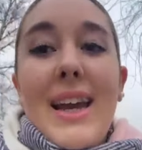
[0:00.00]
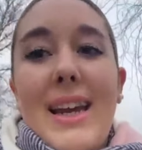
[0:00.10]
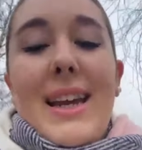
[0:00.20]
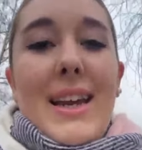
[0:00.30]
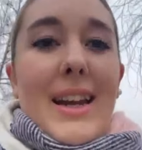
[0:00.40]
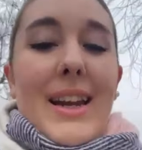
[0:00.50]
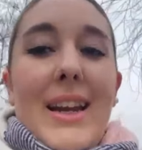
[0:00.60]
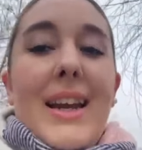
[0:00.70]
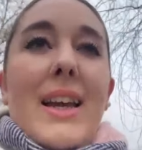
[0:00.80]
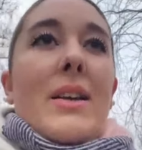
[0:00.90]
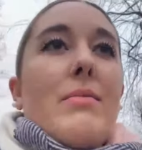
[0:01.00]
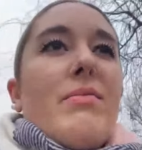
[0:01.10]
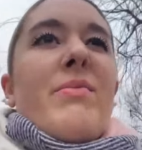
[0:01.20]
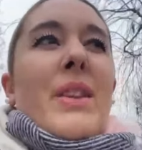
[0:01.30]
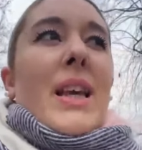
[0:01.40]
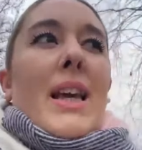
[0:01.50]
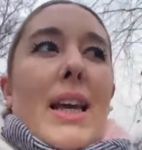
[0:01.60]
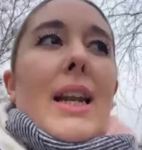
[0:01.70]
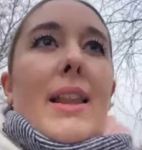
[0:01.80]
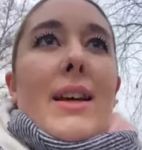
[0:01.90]
Y
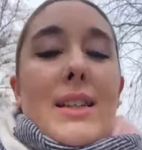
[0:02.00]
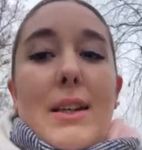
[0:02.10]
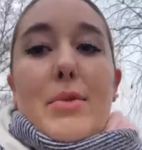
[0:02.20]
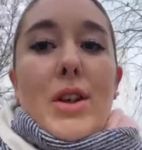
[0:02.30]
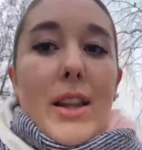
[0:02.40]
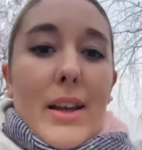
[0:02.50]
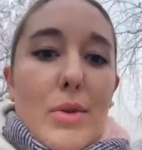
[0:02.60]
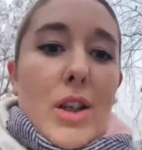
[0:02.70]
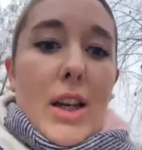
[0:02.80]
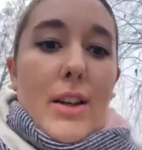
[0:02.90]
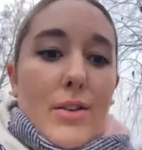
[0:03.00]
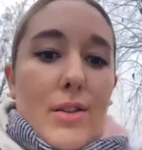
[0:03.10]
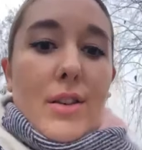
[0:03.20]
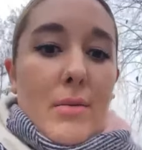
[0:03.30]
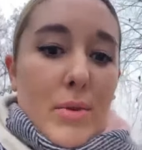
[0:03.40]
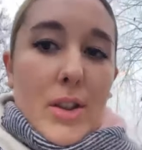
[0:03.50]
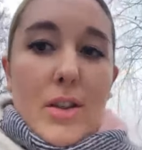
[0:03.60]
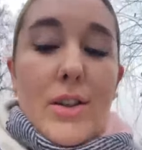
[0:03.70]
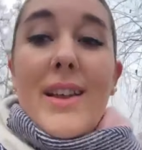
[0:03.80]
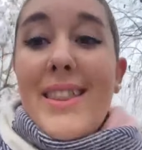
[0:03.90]
y nada, así que pues nada, ya hemos salido pues
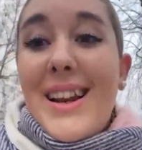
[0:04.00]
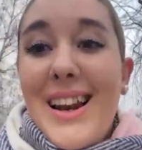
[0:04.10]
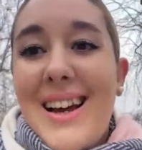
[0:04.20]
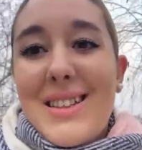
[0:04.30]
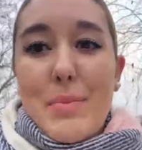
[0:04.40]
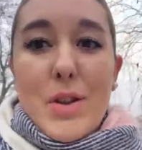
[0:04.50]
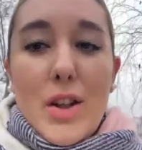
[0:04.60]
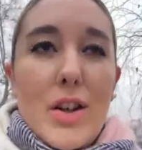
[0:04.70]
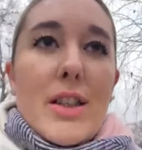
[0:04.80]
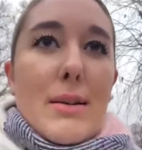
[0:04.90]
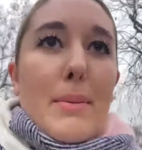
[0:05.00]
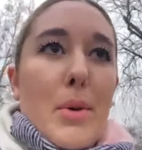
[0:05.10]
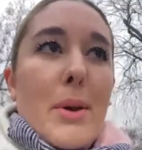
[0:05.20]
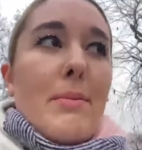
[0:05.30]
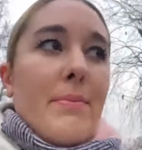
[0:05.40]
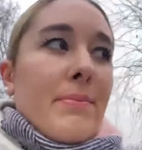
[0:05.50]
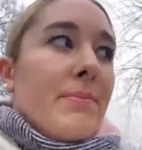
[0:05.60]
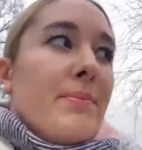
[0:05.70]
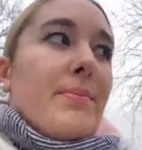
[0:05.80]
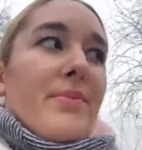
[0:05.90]
de la exposición que estaba muy bien.
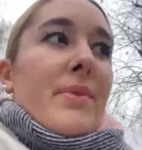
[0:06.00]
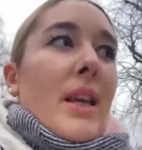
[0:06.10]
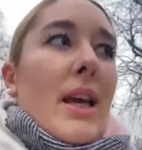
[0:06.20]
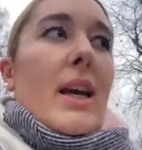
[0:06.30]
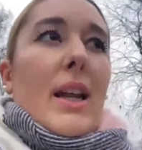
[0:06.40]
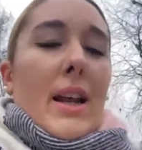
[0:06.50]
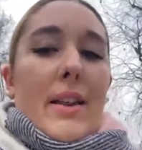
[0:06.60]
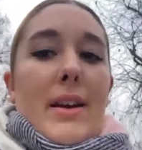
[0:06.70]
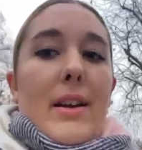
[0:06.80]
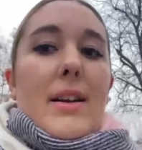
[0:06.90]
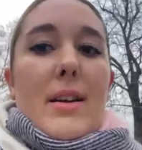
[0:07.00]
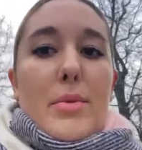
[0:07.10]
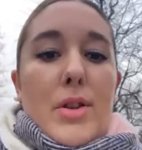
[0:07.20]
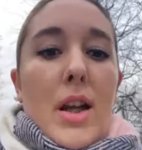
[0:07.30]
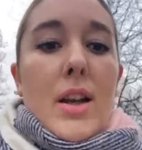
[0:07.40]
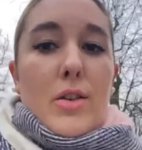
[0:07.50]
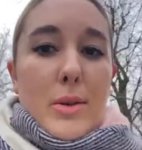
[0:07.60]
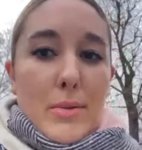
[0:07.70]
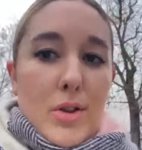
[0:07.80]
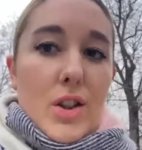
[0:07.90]
Y nada, y ahora ya pues nos
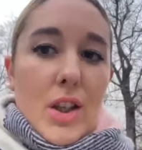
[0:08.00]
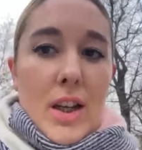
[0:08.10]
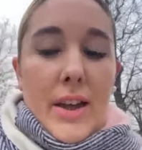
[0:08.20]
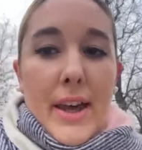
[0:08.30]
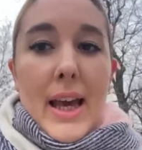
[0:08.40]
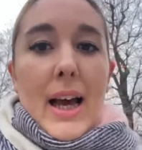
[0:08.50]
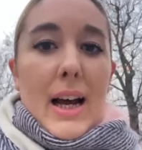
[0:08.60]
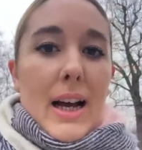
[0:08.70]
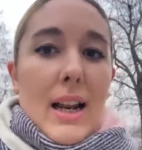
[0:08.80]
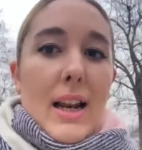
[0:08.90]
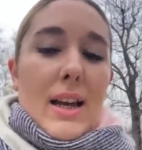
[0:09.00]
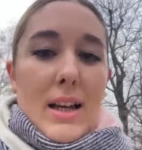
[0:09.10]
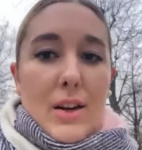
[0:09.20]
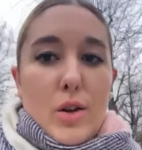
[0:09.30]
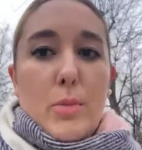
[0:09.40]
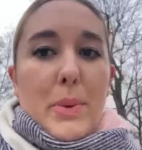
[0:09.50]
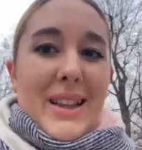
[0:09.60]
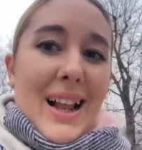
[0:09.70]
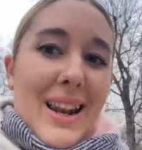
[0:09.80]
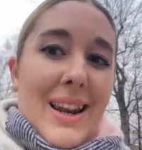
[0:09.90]
vamos al hospital.